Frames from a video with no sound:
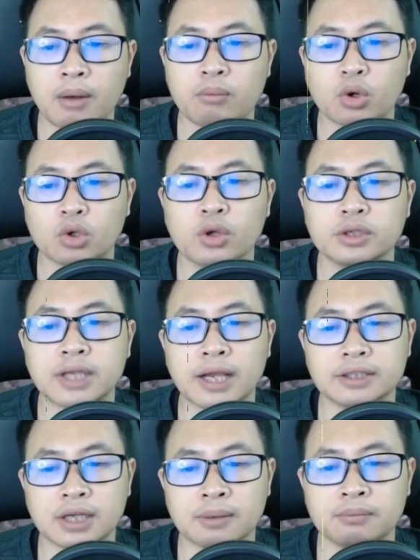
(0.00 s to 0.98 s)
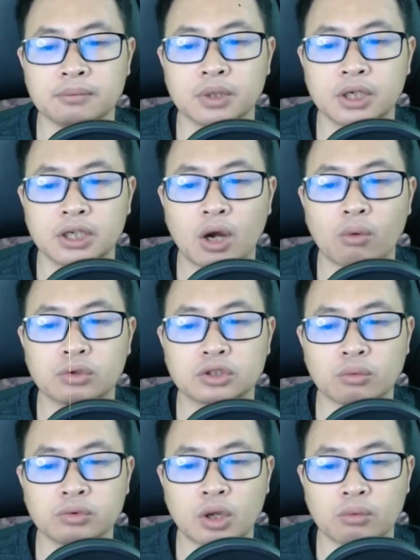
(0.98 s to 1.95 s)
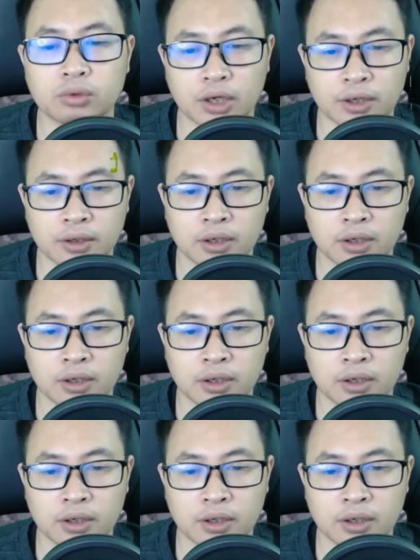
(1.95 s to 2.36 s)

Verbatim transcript: một đôi giày rơm Không giống thông thường